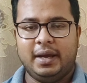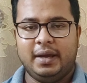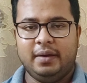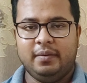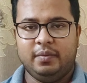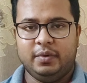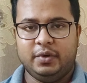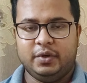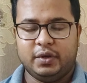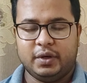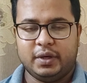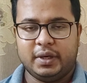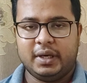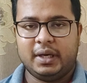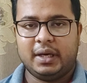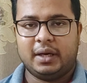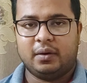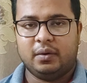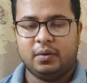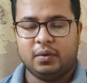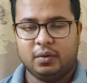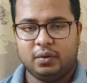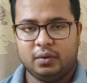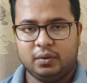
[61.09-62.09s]
এই বিষয়ে
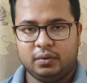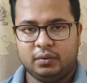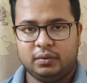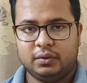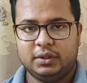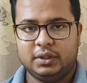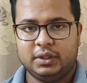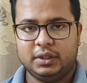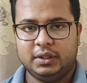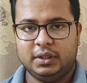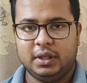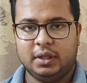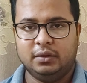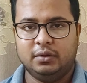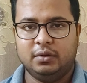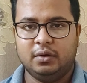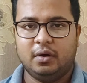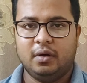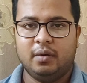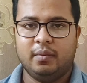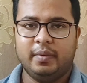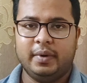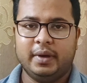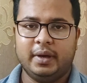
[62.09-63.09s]
এখনও সিদ্ধান্ত
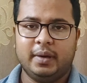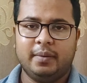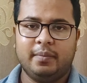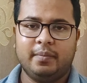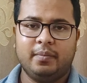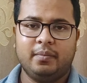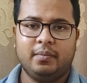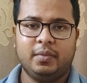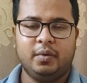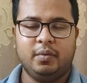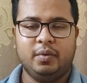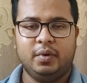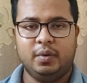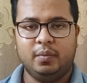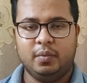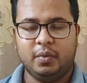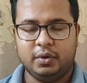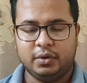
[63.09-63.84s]
হবে বিভিন্ন